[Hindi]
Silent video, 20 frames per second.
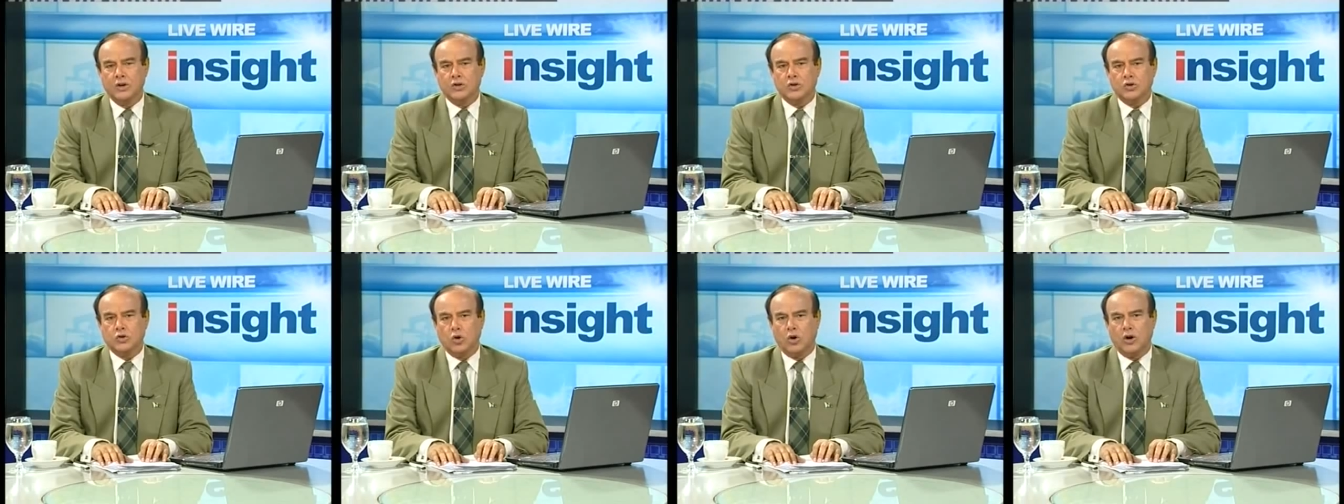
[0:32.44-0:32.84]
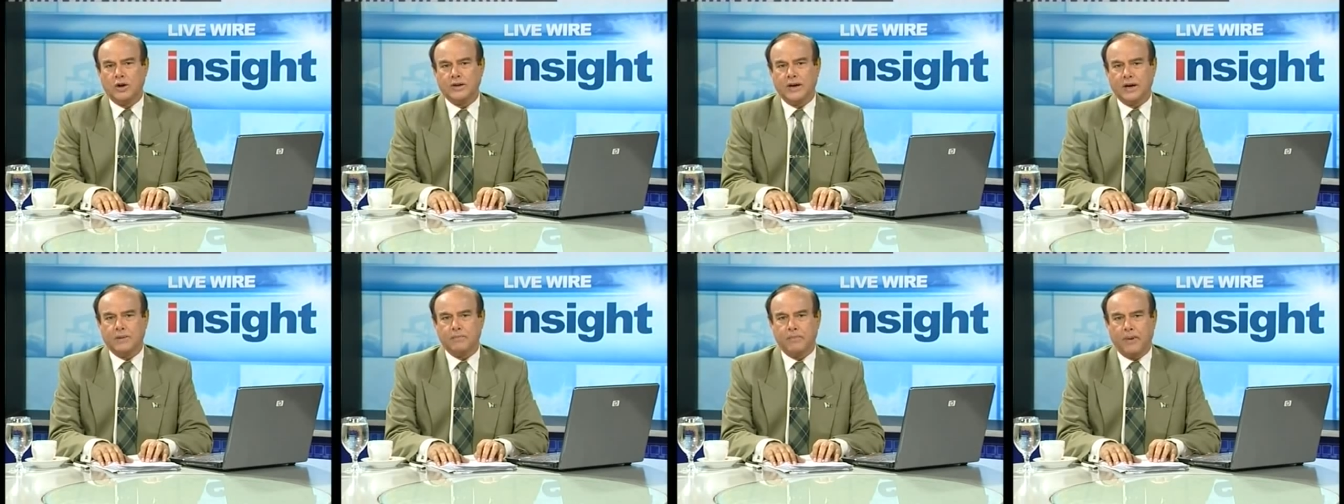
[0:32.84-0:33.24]

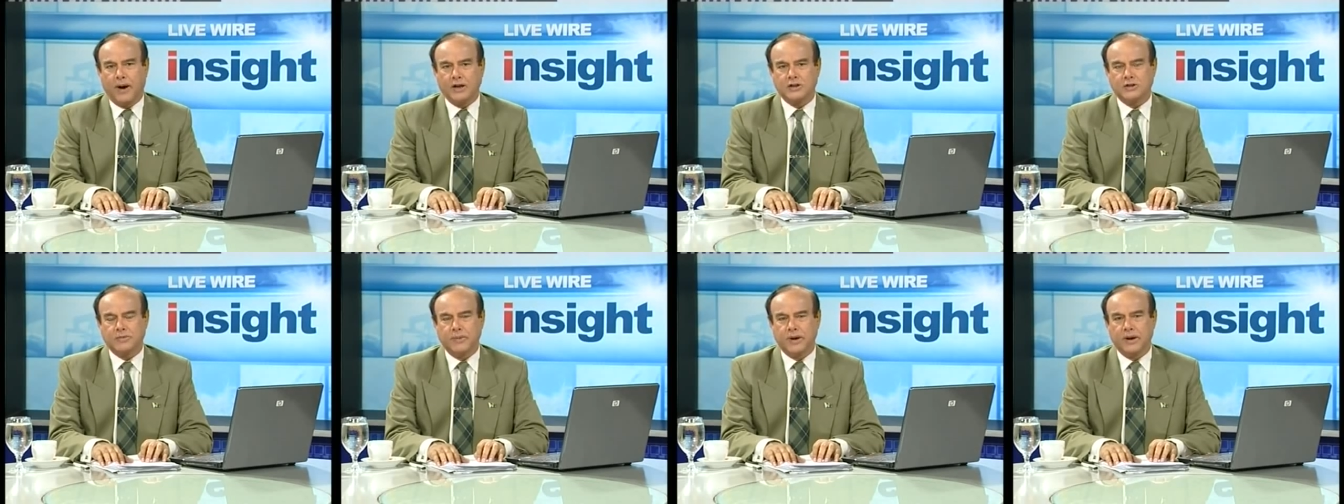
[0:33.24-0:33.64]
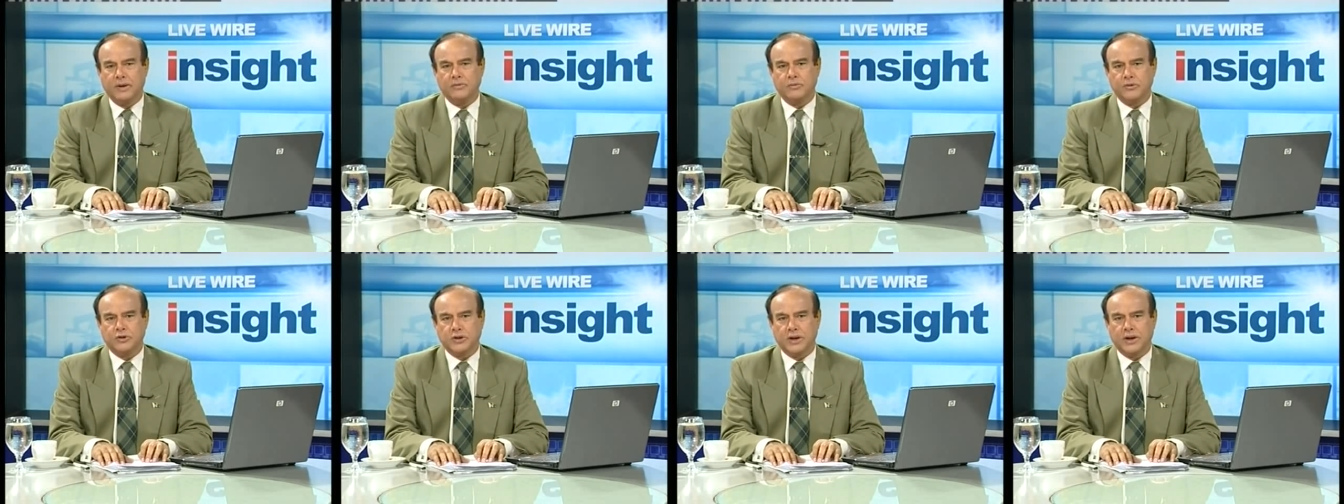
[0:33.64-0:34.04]
2005
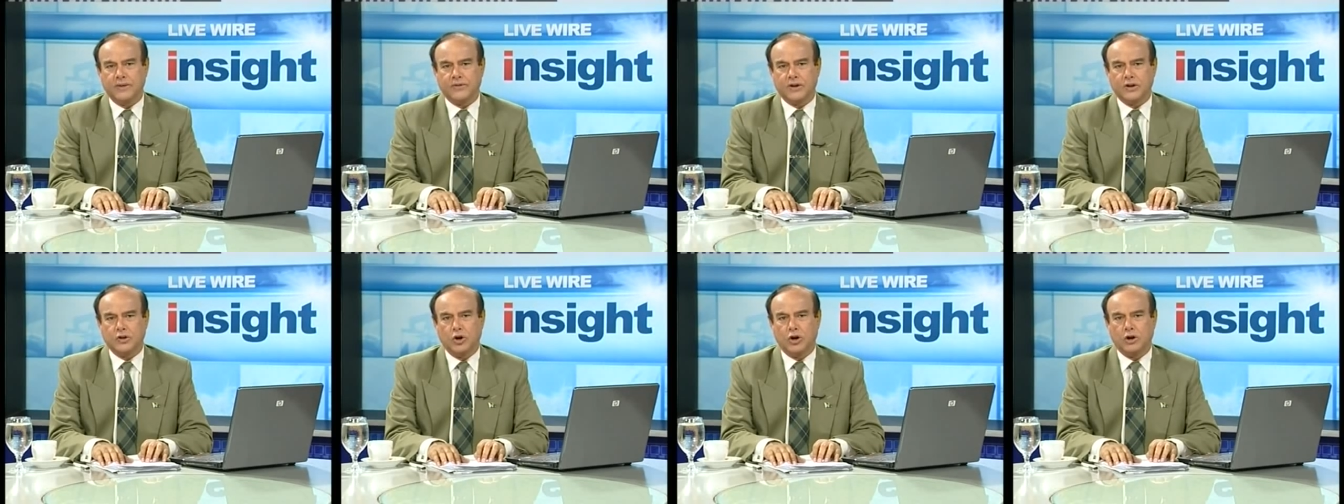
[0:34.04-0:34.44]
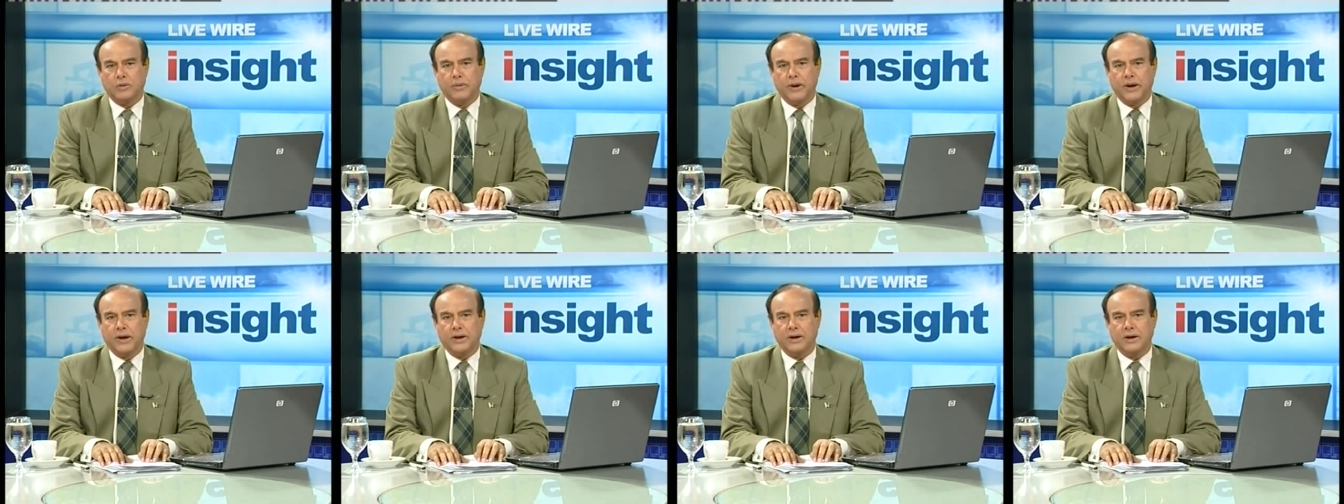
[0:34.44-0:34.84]
में मुशरफ के दौर
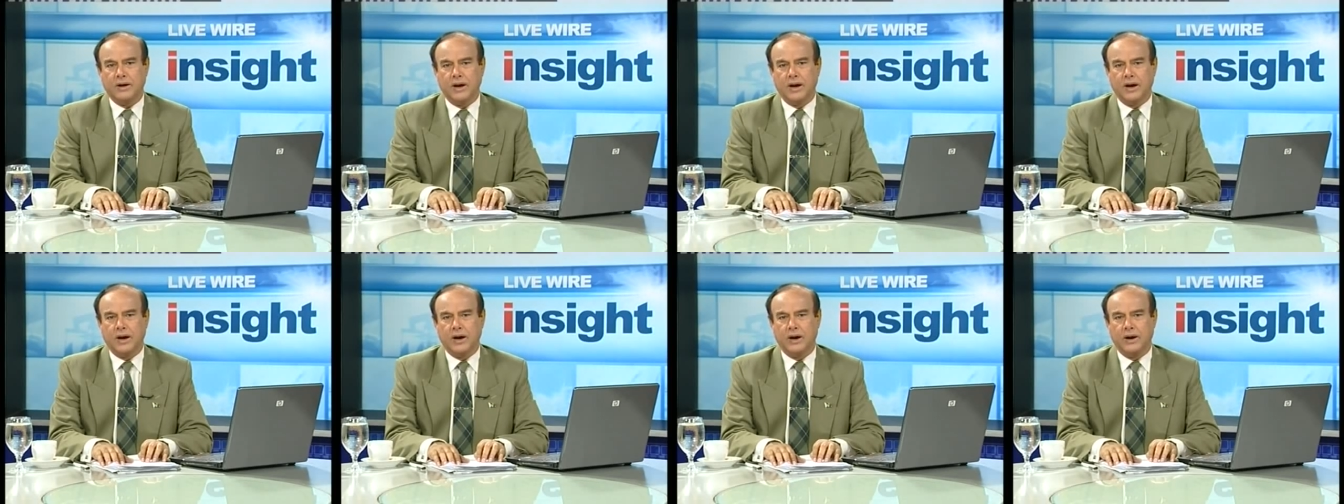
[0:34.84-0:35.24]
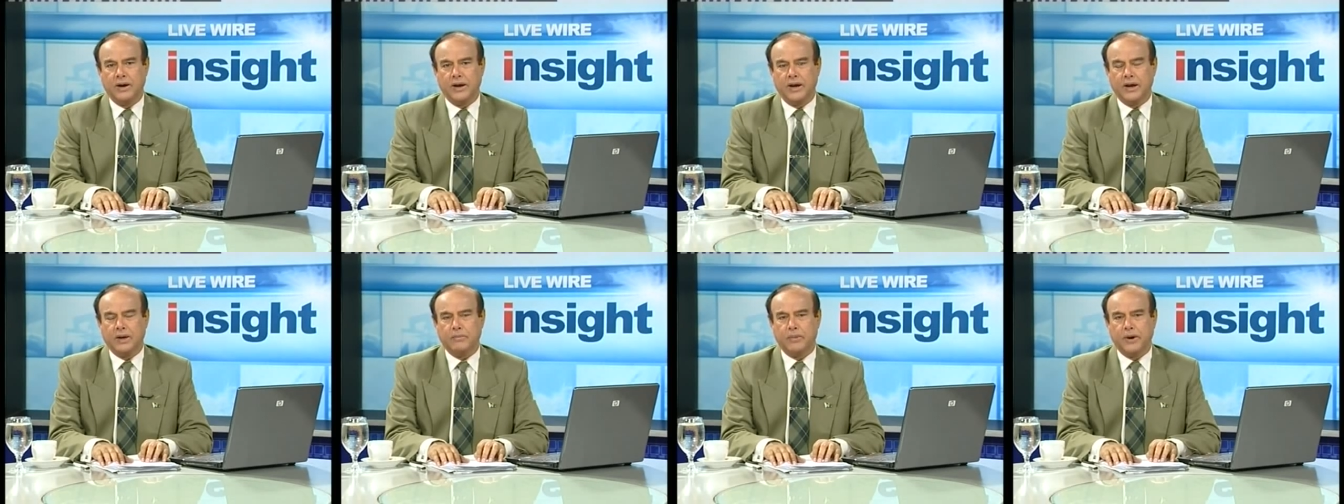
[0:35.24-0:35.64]
में आ,
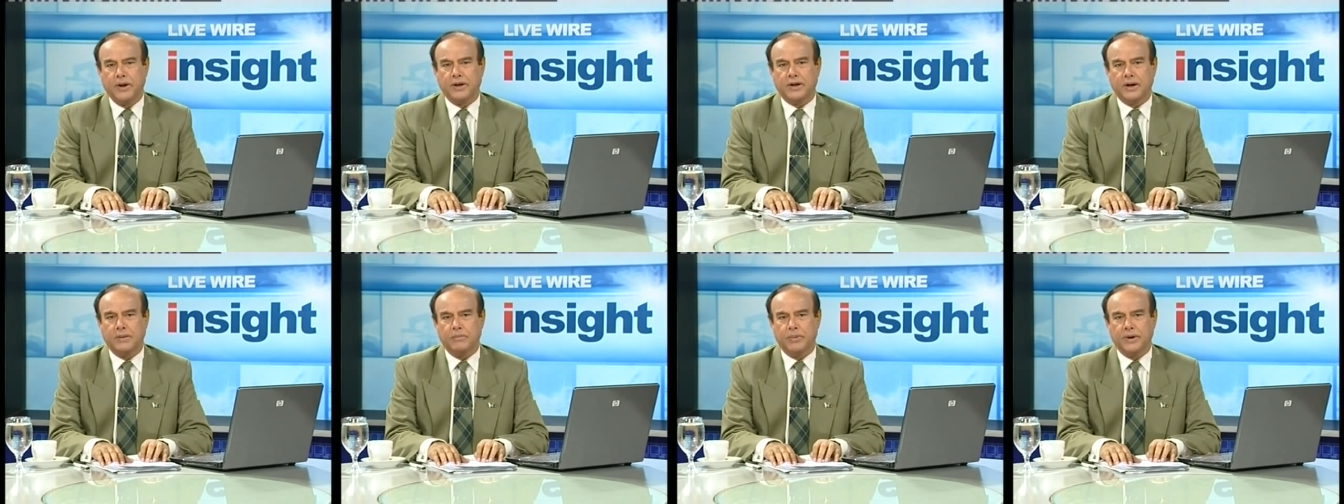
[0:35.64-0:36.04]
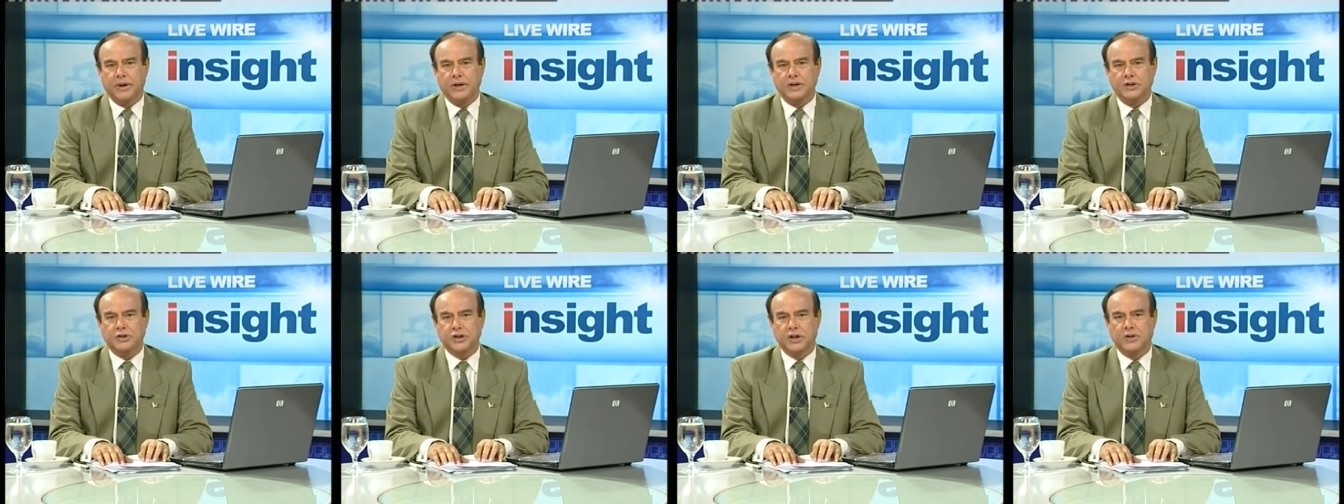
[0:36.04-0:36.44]
एक बड़ी
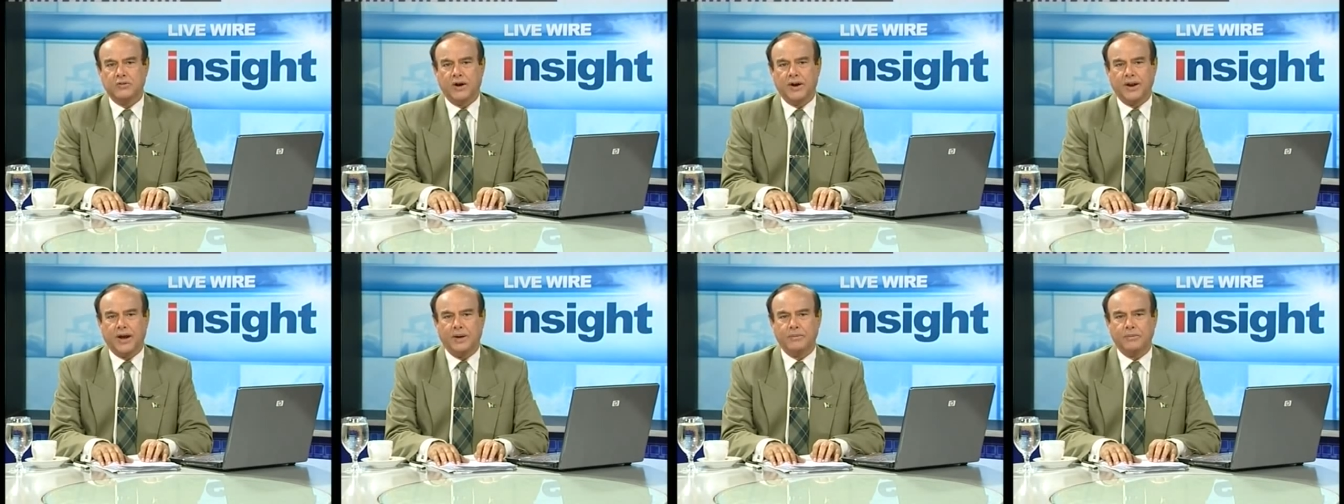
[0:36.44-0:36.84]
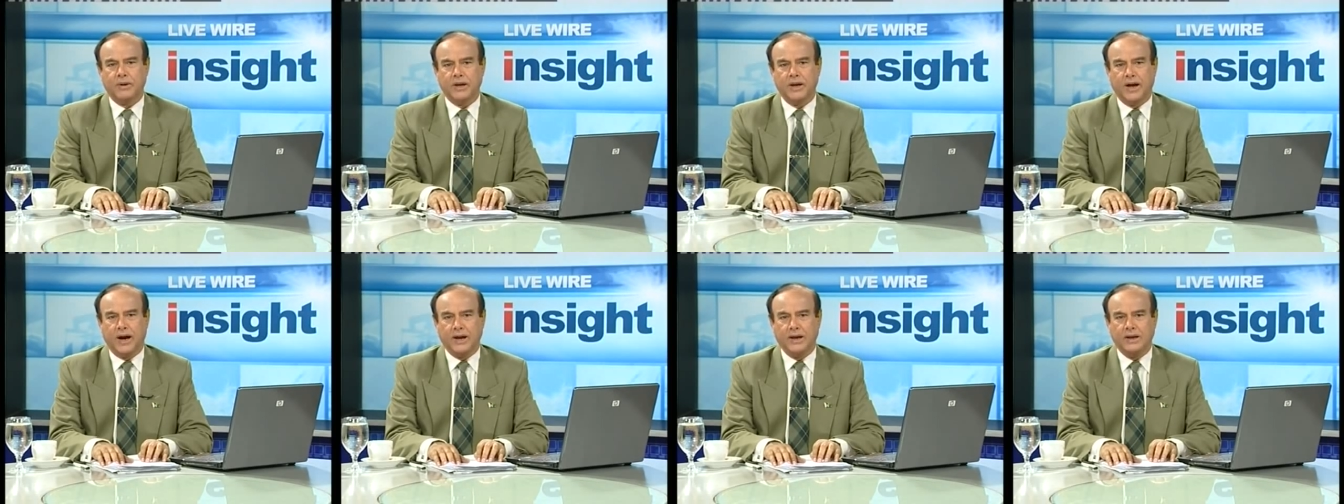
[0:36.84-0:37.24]
कंपनी शिनवा नाम
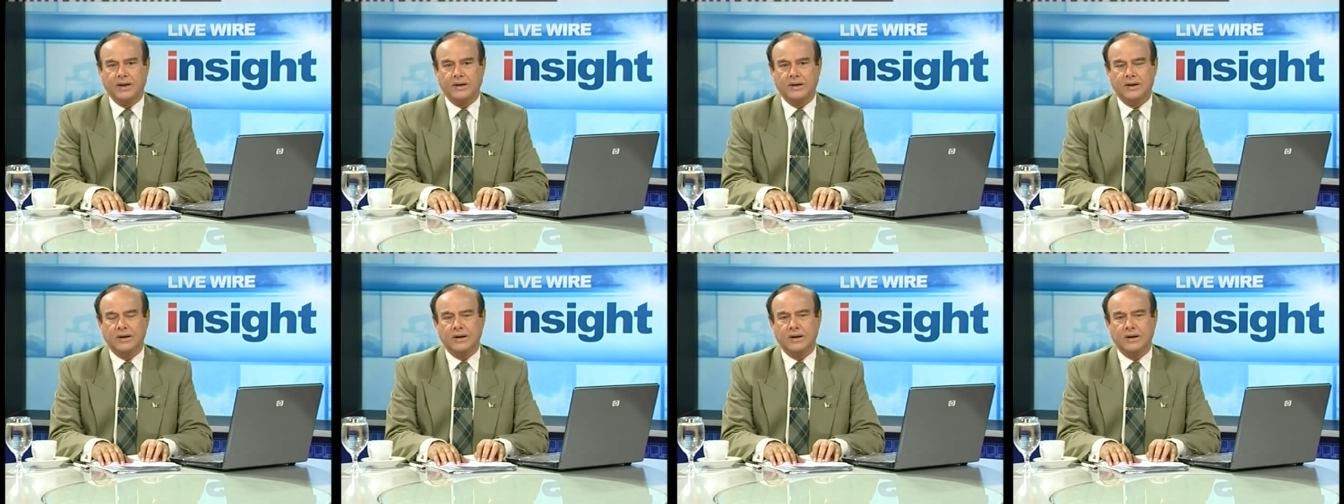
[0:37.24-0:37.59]
की आई